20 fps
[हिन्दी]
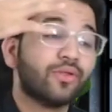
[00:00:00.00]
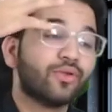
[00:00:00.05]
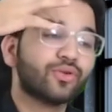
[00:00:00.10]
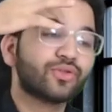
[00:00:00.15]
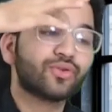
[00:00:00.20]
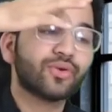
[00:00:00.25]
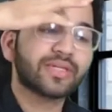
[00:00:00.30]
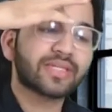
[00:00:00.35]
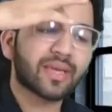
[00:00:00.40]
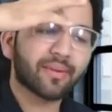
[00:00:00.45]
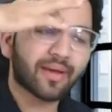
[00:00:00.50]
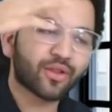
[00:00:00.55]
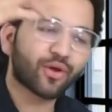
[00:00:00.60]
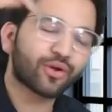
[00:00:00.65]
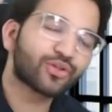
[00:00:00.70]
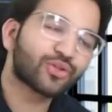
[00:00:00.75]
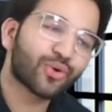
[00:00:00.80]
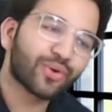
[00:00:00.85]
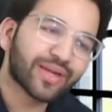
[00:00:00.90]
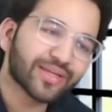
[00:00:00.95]
दोस्तों इसके बाद
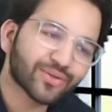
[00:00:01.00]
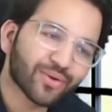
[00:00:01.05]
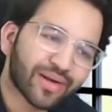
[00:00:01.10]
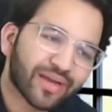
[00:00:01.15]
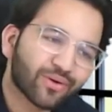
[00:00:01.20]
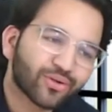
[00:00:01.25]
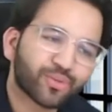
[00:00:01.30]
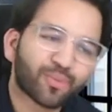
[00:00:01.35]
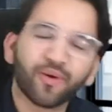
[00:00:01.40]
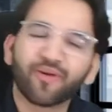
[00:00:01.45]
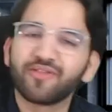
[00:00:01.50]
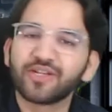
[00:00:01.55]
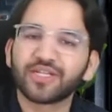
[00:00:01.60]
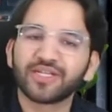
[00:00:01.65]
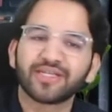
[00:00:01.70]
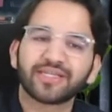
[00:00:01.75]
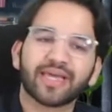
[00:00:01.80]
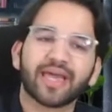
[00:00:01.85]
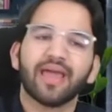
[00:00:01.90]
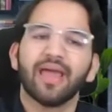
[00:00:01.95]
और छोटी छोटी कुछ
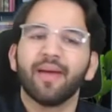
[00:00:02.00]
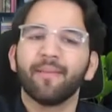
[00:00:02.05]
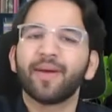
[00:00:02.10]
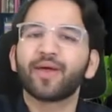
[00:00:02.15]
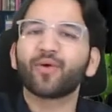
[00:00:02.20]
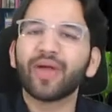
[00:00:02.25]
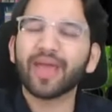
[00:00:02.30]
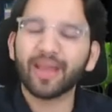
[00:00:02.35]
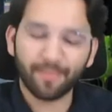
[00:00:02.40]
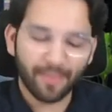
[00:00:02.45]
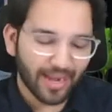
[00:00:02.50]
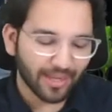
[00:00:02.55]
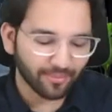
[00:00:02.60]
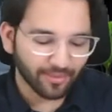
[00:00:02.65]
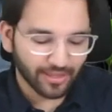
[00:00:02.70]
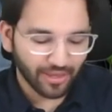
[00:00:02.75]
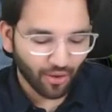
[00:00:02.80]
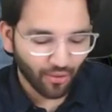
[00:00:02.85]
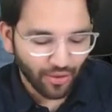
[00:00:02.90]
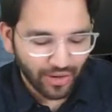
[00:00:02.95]
प्रोविजन है मेरे को एक बात
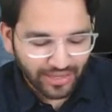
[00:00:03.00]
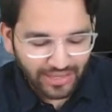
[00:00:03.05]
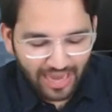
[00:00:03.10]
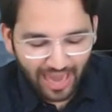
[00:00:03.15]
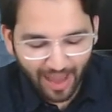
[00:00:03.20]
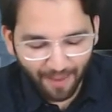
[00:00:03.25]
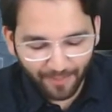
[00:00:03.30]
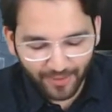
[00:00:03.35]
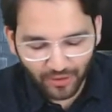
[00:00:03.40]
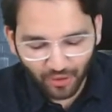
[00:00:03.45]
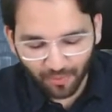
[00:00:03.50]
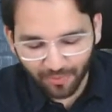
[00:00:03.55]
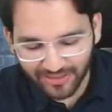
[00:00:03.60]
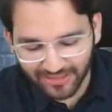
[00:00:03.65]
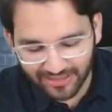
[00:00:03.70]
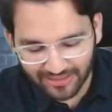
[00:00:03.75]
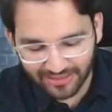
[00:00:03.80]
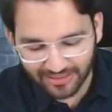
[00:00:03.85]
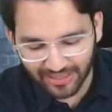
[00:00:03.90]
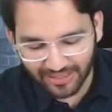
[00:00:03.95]
बताओ यहाँ पे जो
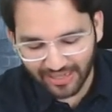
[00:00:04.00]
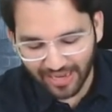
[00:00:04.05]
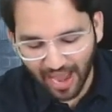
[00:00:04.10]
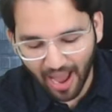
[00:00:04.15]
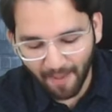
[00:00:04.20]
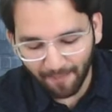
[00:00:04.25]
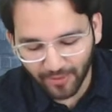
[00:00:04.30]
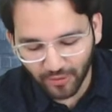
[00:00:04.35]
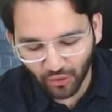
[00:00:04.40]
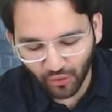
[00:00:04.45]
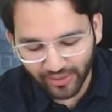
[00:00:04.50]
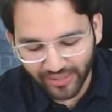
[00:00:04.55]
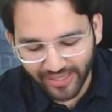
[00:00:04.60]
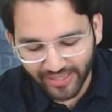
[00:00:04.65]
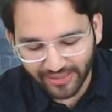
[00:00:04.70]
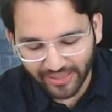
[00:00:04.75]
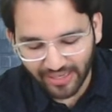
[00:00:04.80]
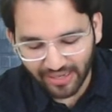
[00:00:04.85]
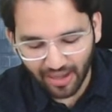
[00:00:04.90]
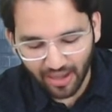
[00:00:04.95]
बिजनेस यहाँ पे जो
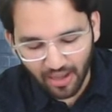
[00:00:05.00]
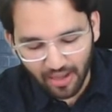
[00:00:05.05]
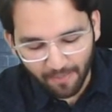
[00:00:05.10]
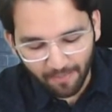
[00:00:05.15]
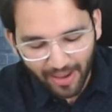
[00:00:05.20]
रीट है ना